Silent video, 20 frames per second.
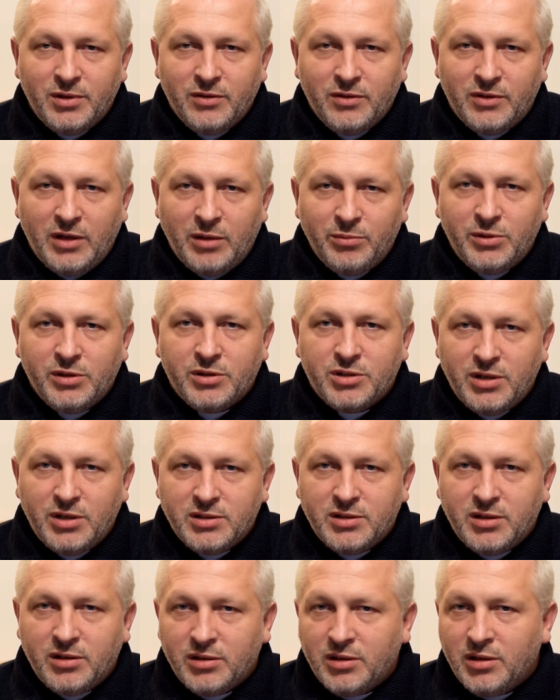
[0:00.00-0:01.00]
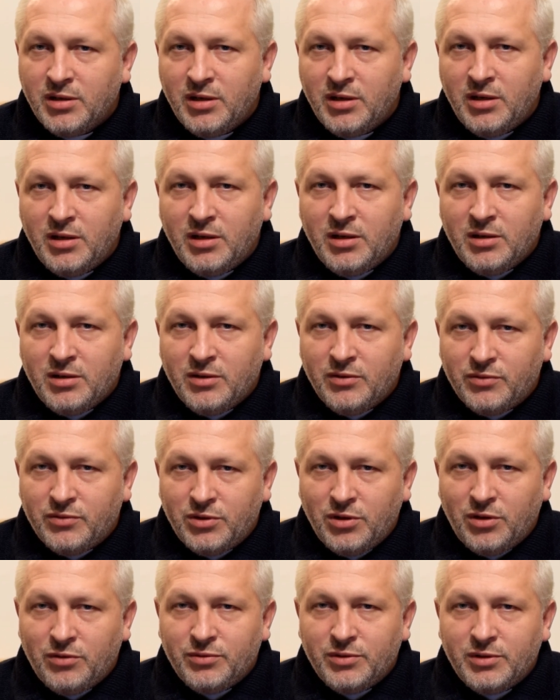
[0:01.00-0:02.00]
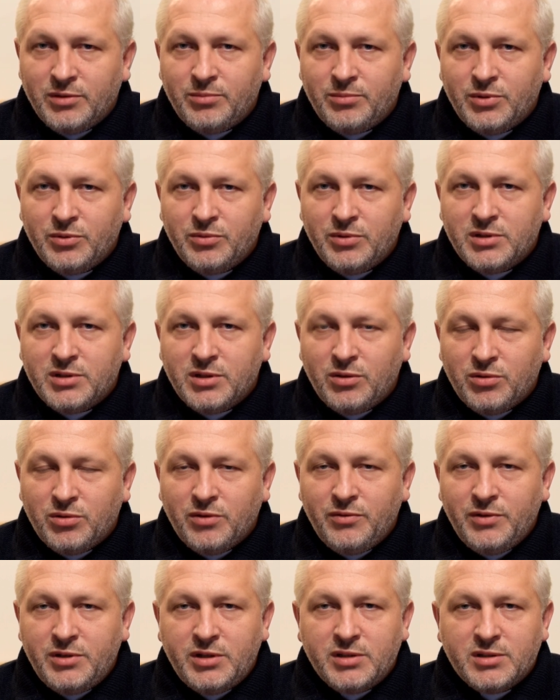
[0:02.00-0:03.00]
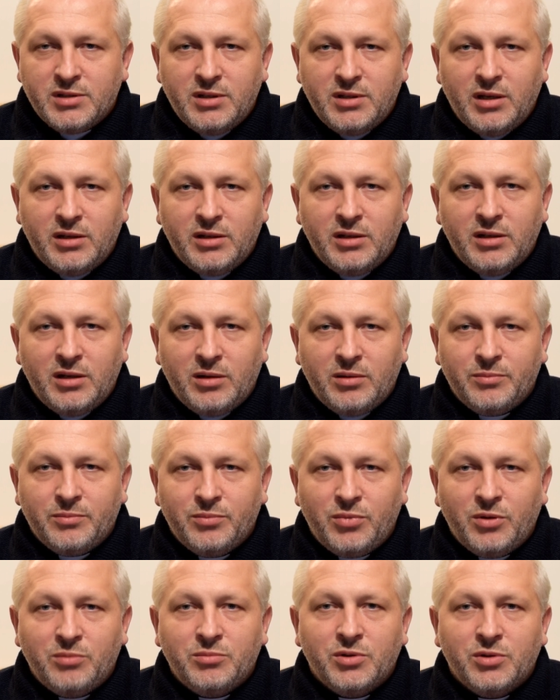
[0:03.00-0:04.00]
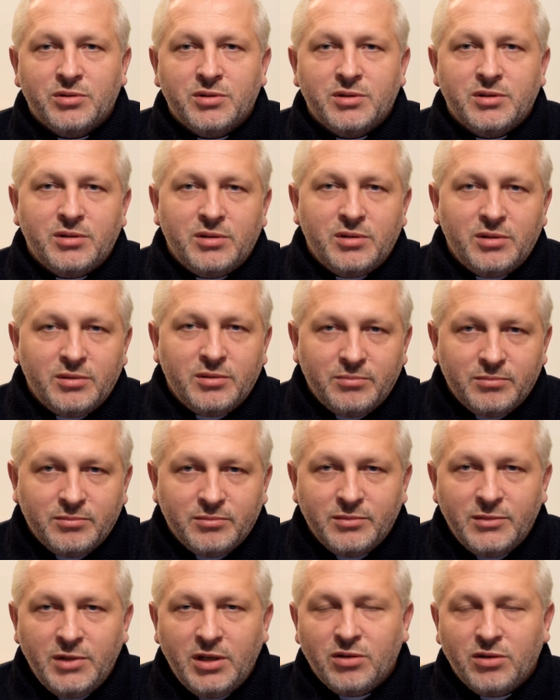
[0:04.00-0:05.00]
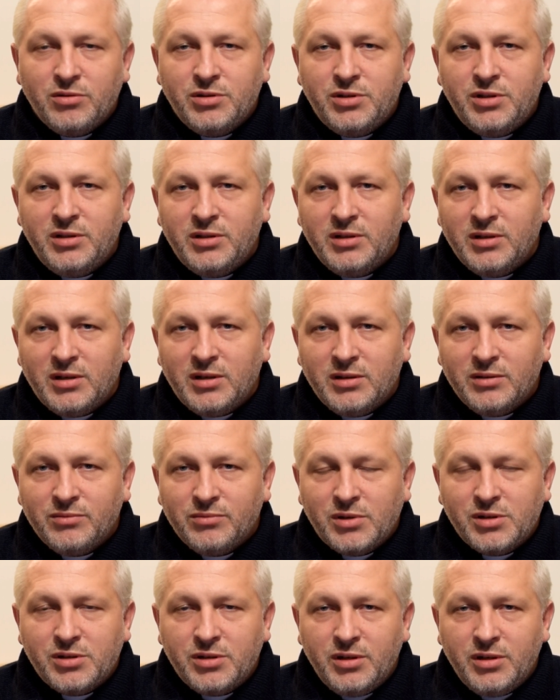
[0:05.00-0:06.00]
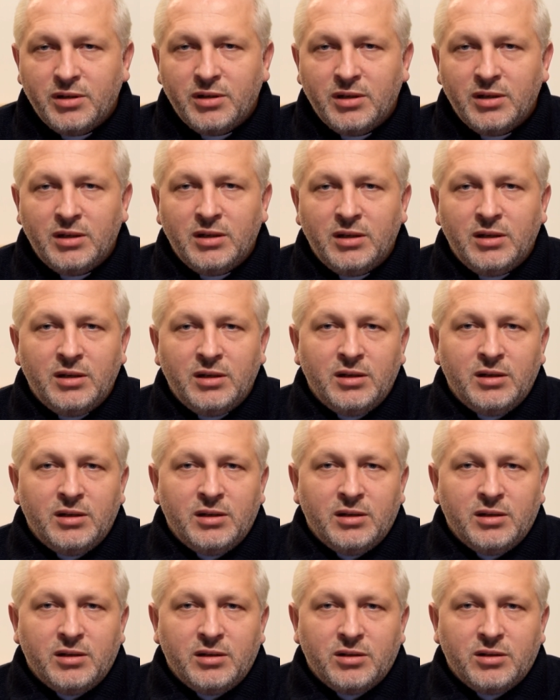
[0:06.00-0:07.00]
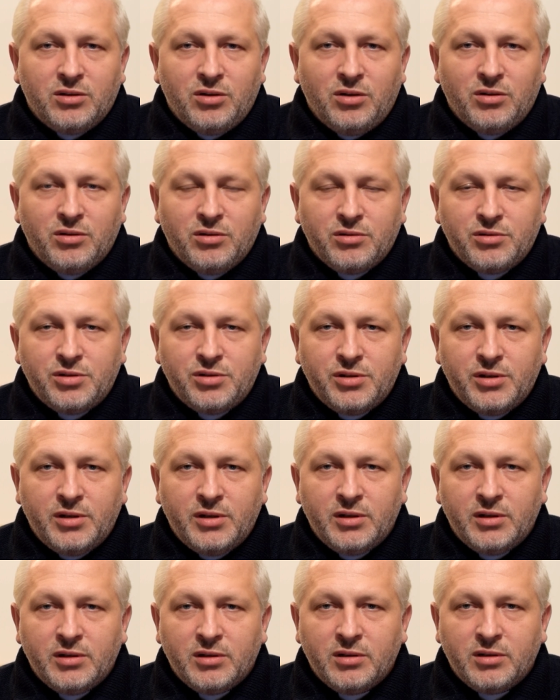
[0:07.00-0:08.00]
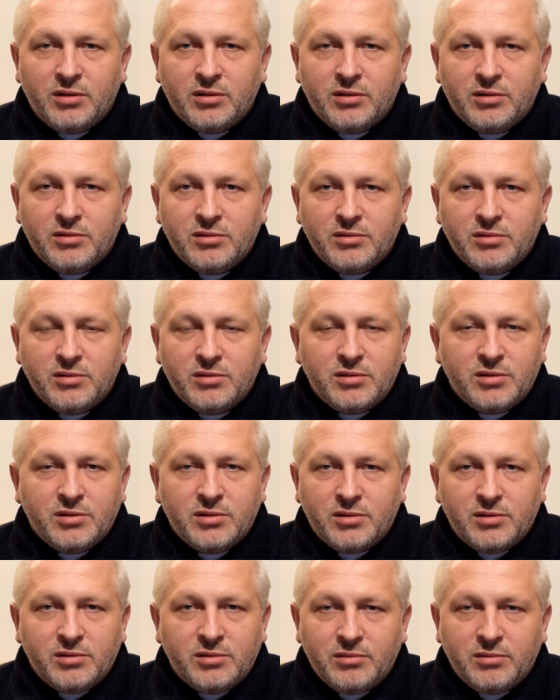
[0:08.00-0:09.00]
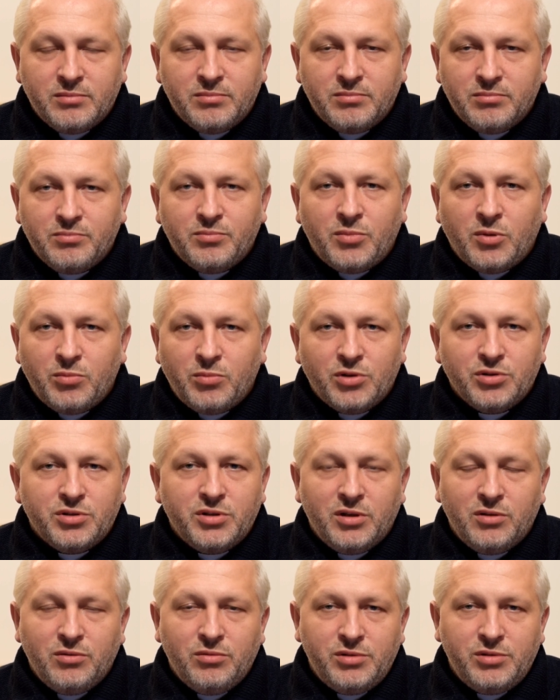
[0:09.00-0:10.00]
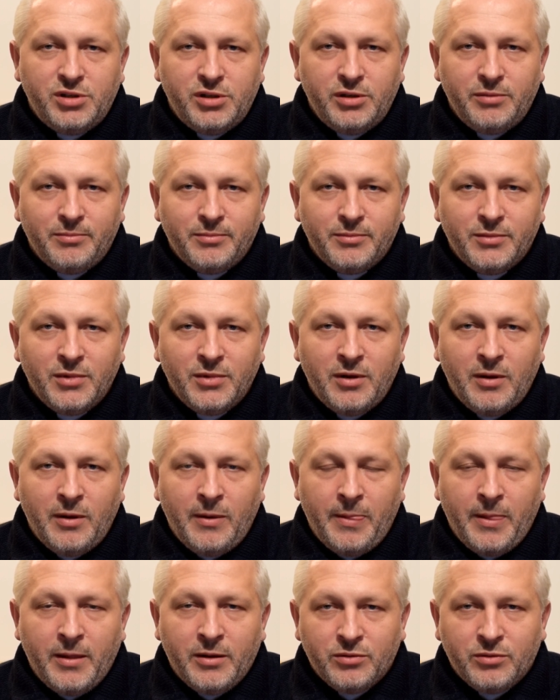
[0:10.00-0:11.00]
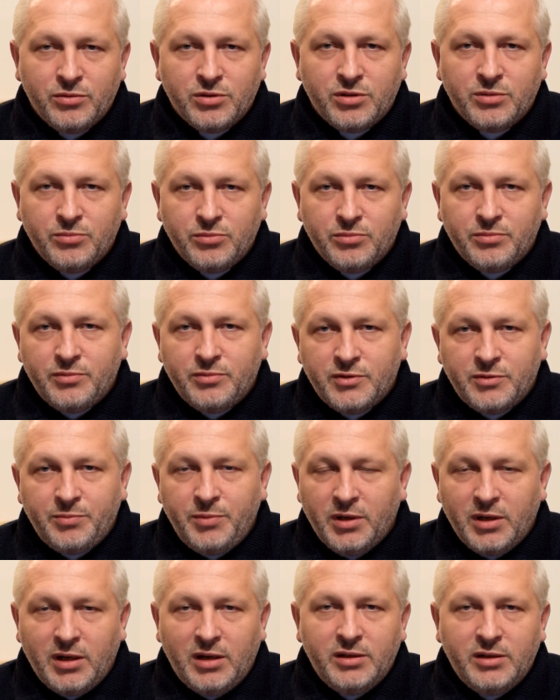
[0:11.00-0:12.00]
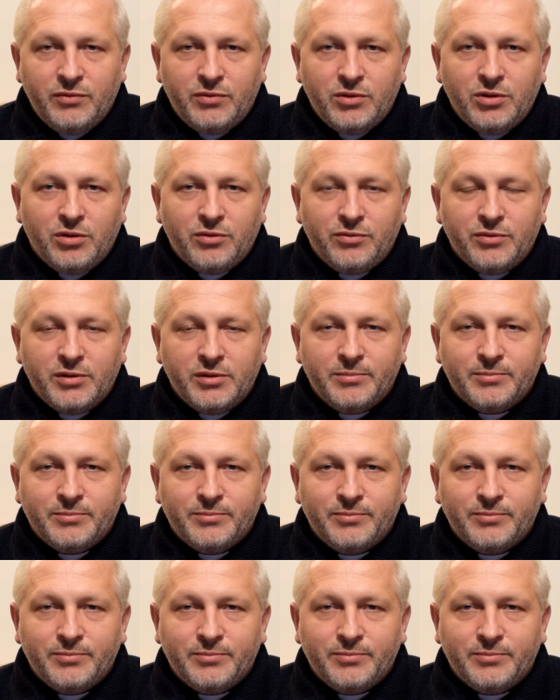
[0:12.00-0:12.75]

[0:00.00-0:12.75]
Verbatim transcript: W tamtych czasach wdowy były całkowicie zdane na pomoc nie rodziny, ale właśnie e, kogoś e, z pobożnych ludzi, którzy wspierali wdowy.